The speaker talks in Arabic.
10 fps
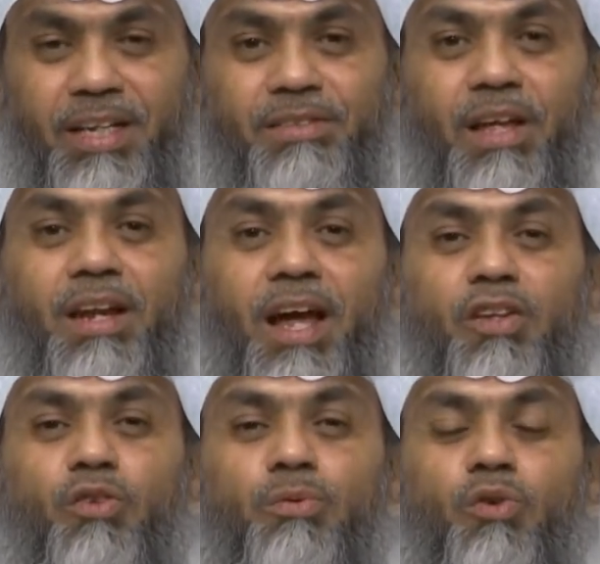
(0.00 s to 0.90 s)

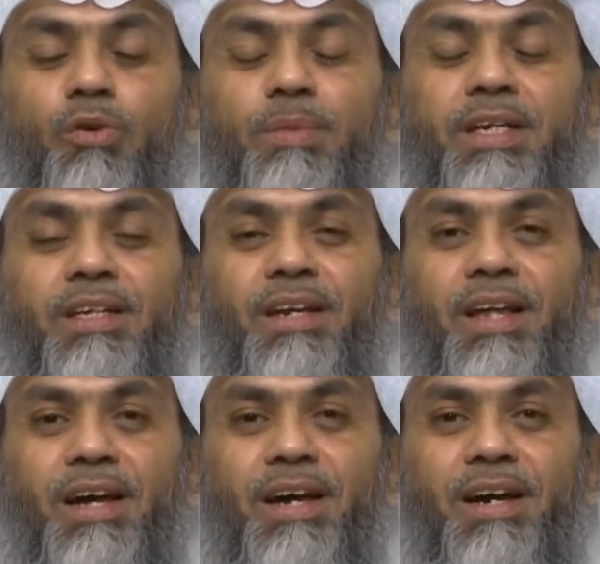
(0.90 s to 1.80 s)
طلحة بن عبيد
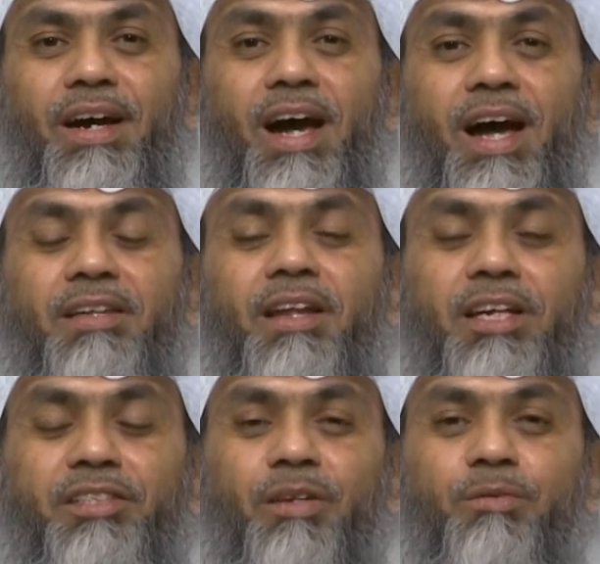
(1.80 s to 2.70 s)
الله أحد
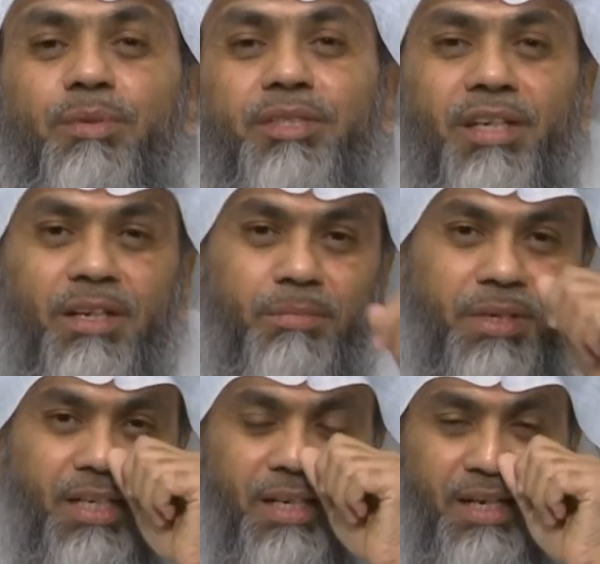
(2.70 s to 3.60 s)
العشر المبشرين
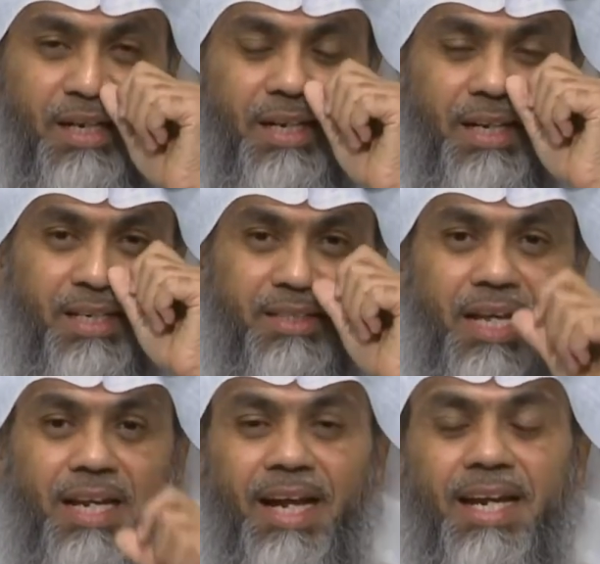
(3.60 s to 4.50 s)
بالجنة
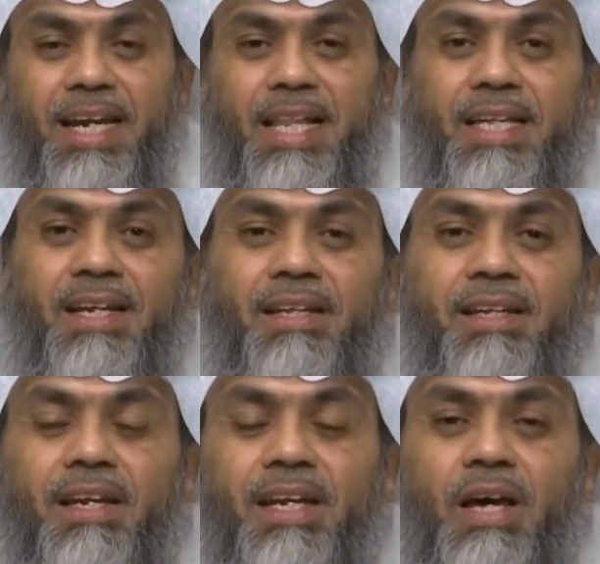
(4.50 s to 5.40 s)
طلحة الذي
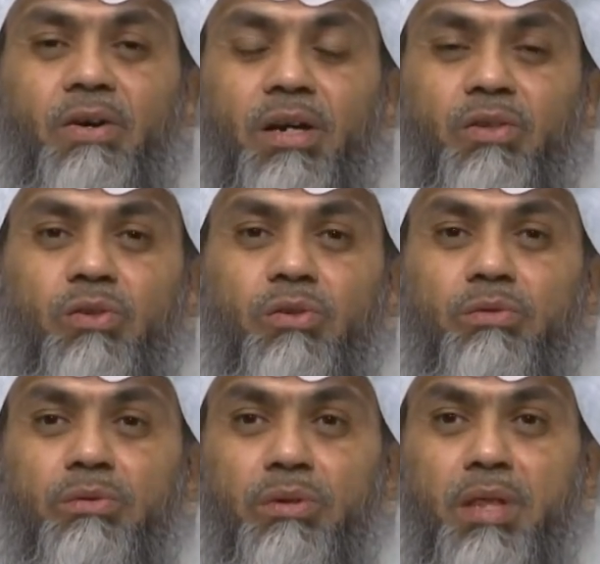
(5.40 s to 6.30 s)
رضي الله عنه
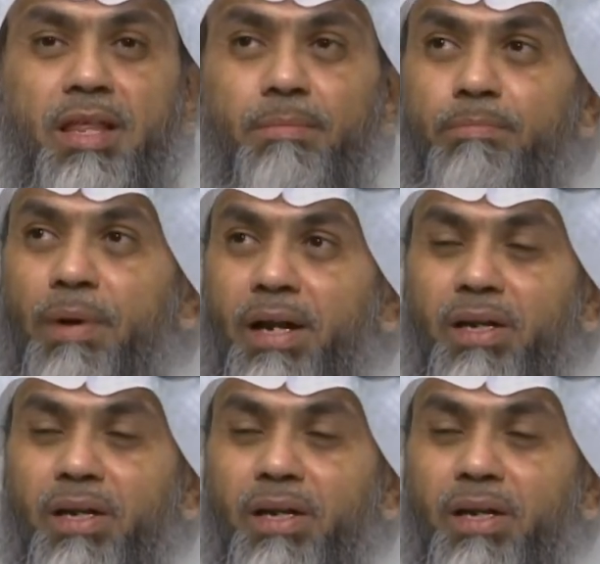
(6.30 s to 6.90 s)
ذب عن